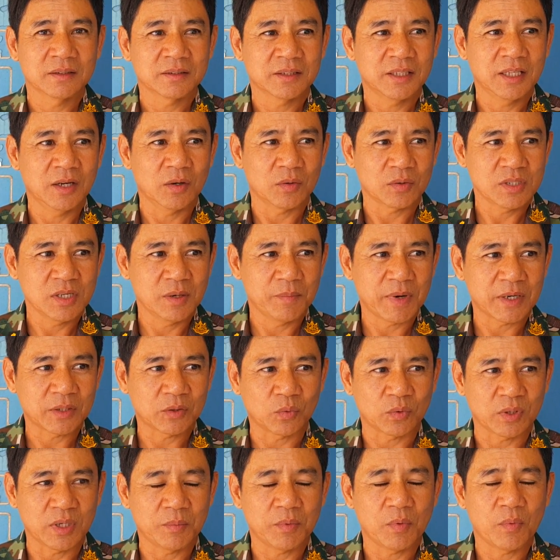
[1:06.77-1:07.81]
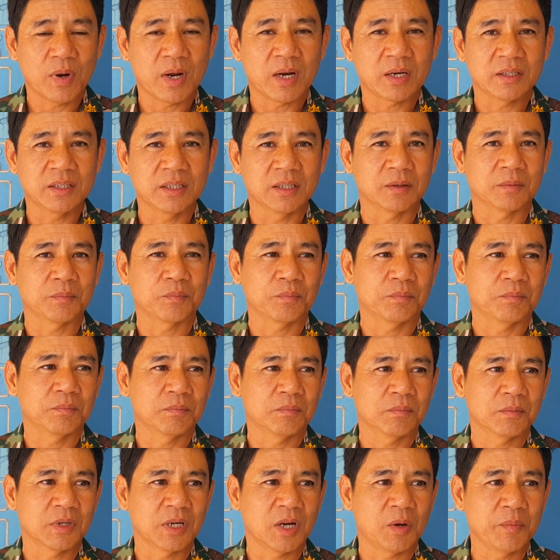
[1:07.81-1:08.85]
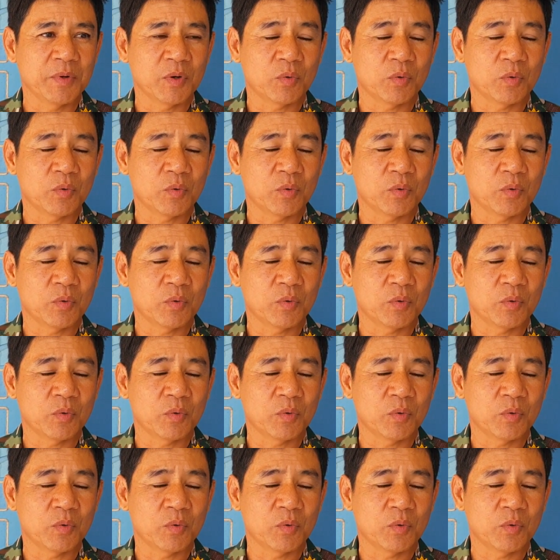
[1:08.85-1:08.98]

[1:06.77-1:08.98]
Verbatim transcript: ที่เราเชื่อมันตรงนี้เพราะว่าหนึ่งเรา